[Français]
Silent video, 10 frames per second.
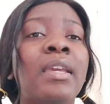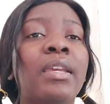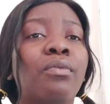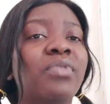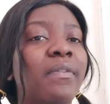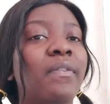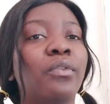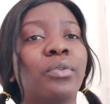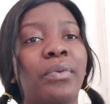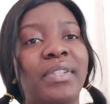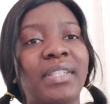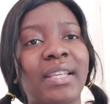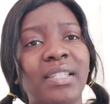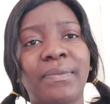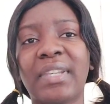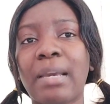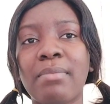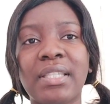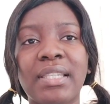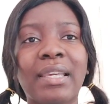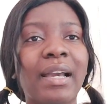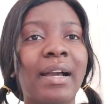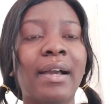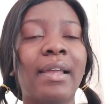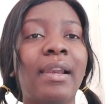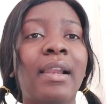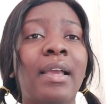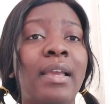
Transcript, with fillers: et que vous avez votre certificat médical